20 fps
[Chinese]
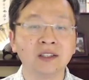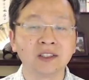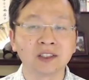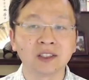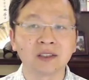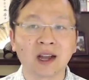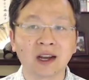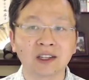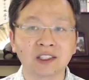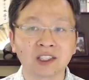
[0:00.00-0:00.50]

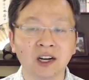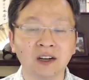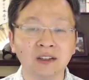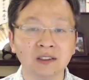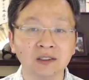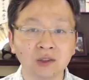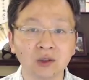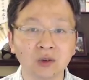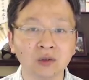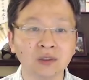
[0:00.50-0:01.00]
是他
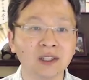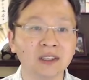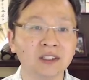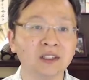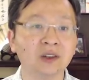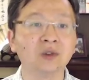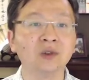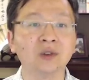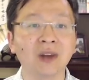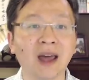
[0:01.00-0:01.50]
成功的
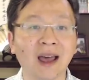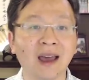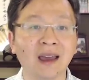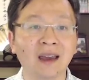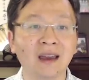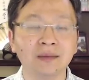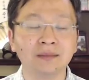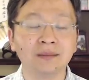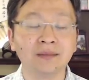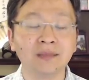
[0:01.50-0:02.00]
由来。
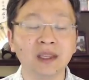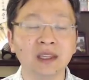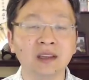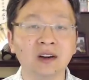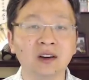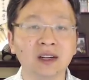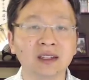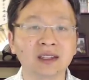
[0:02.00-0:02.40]
你要让